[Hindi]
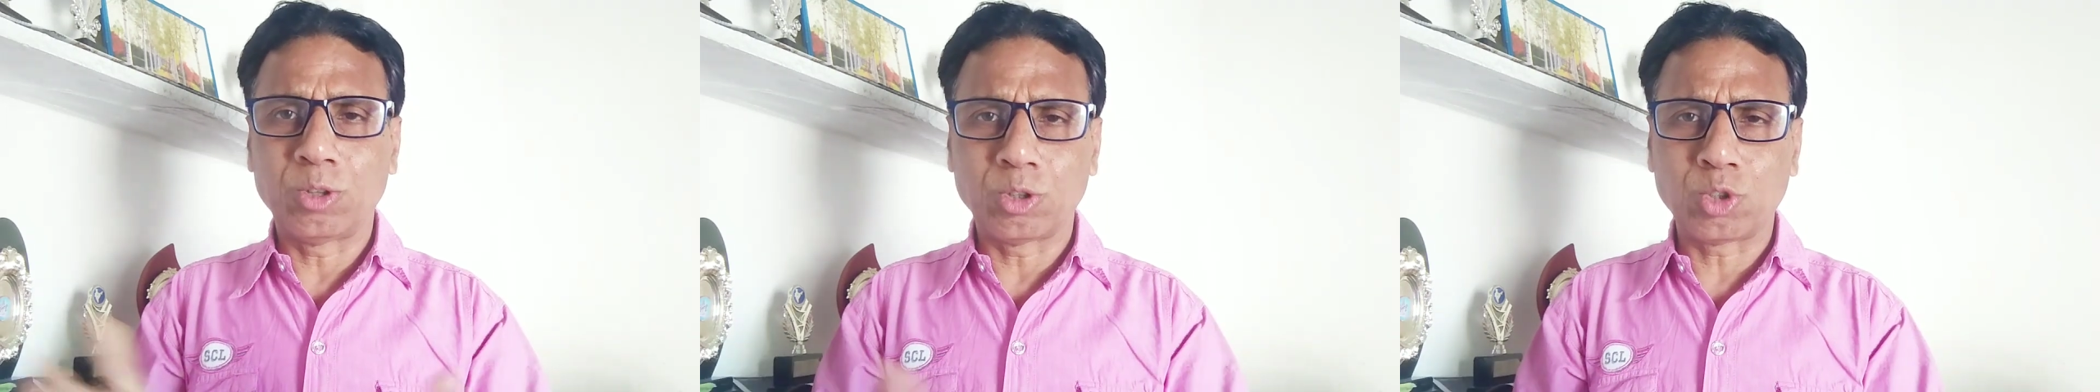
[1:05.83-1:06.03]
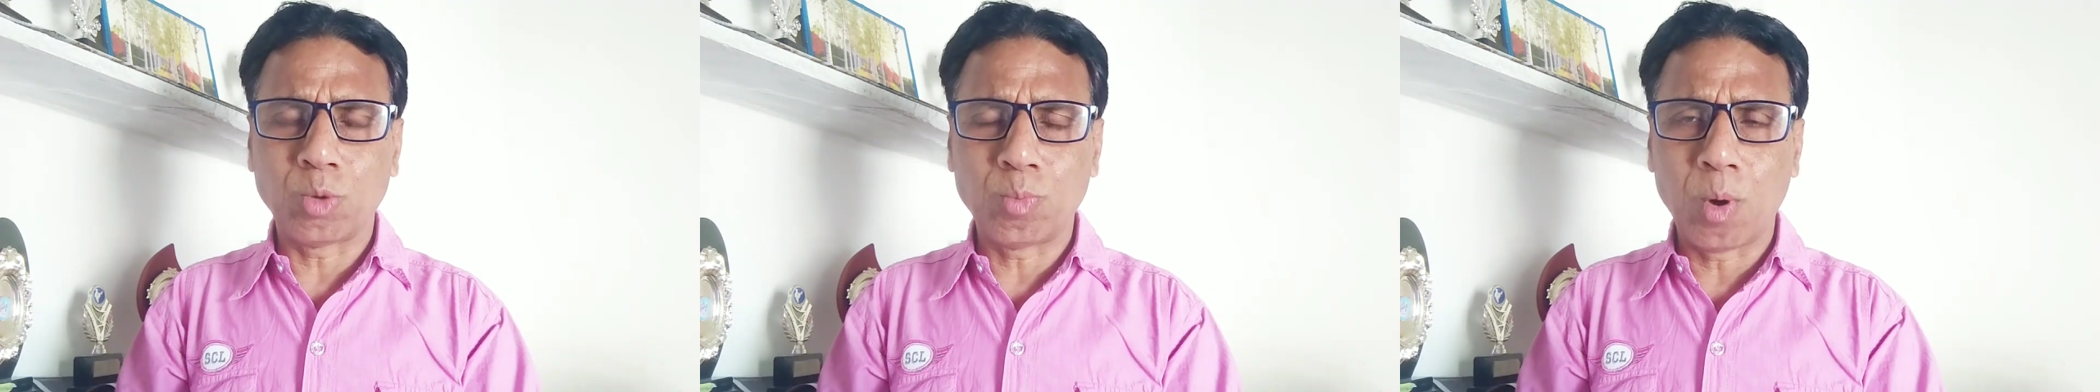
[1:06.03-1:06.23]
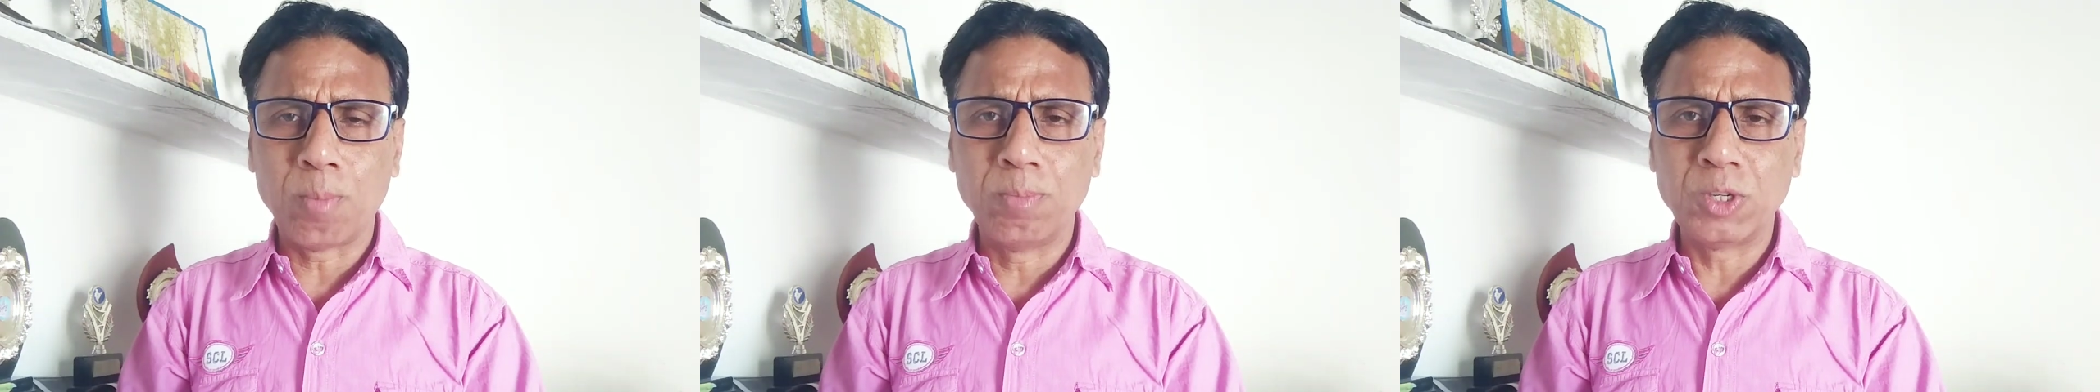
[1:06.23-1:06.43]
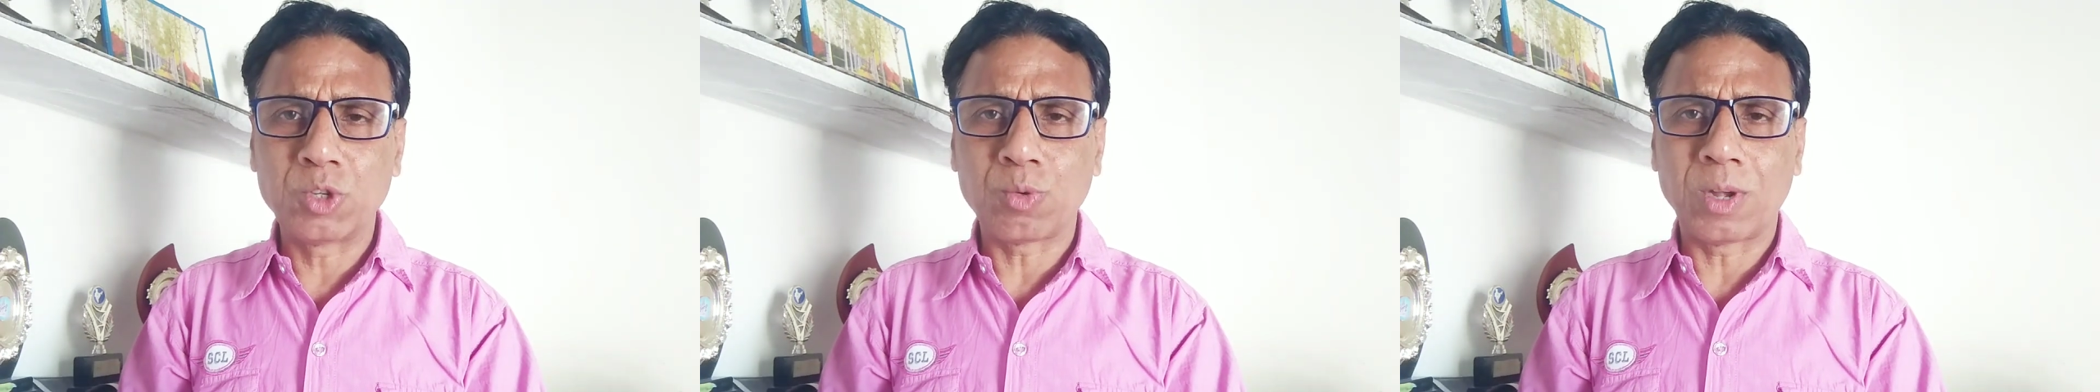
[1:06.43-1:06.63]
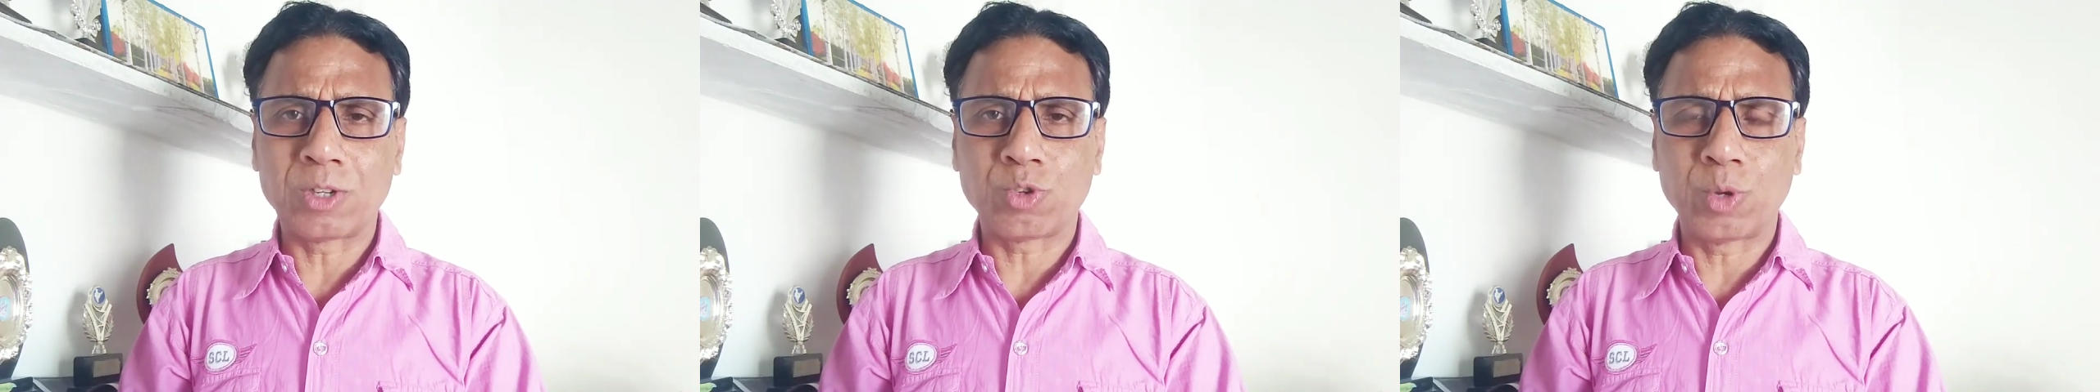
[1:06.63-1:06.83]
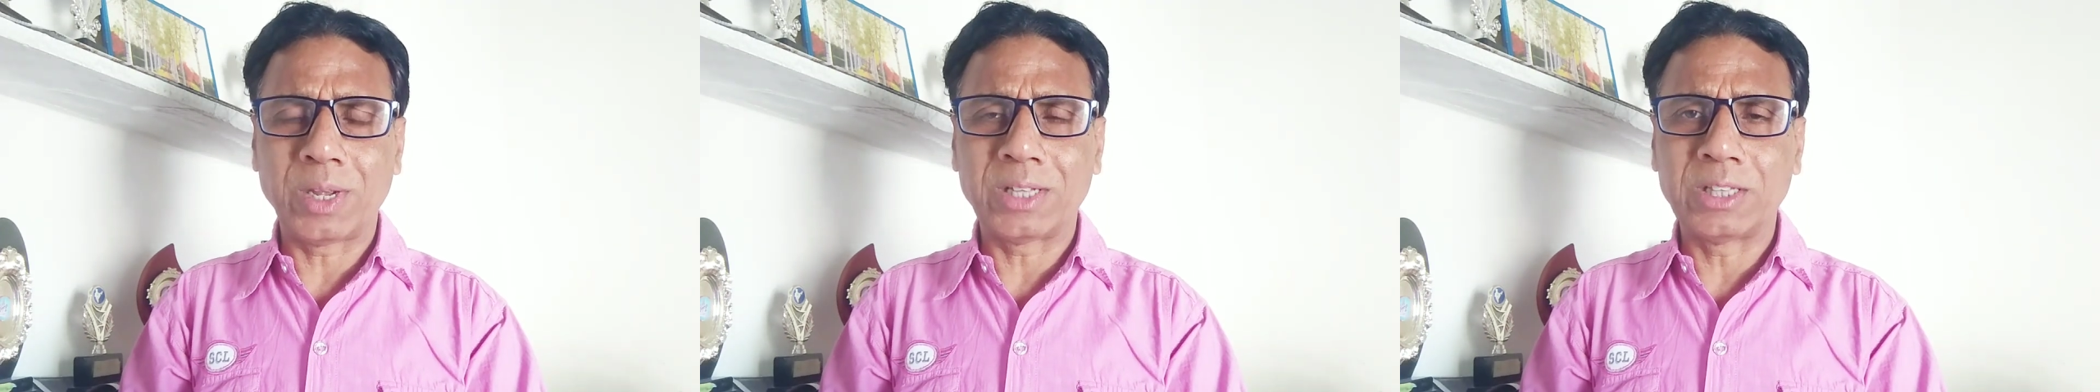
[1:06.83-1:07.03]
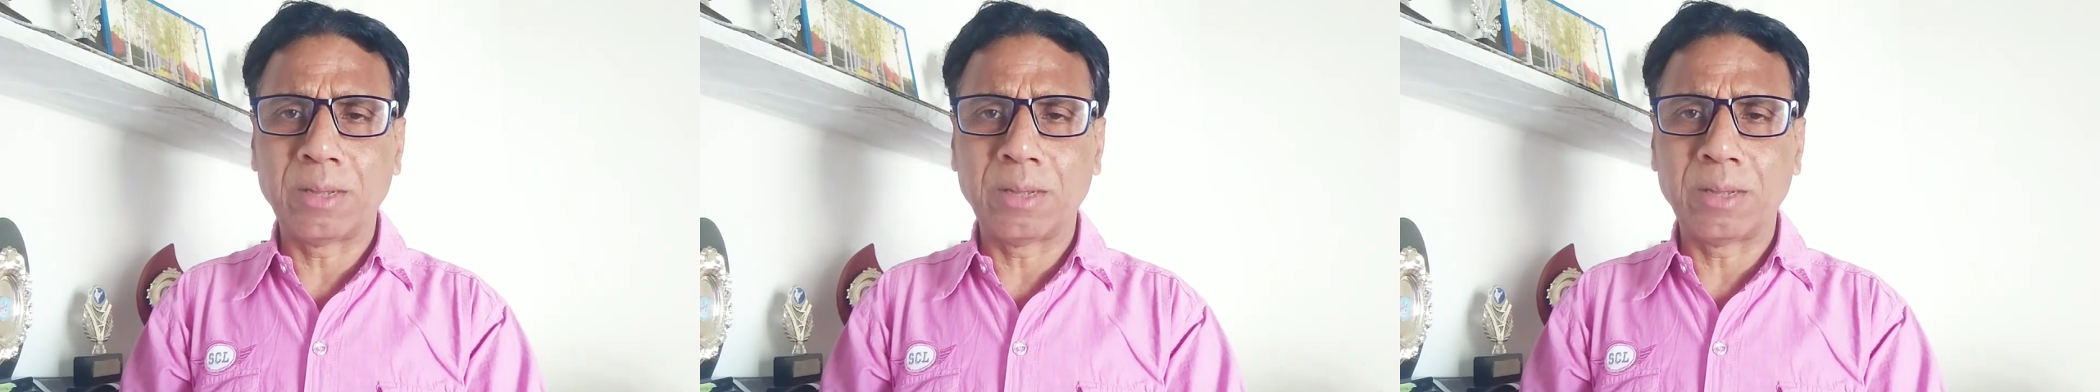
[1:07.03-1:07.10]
दोस्तों बॉब विश्वास हो या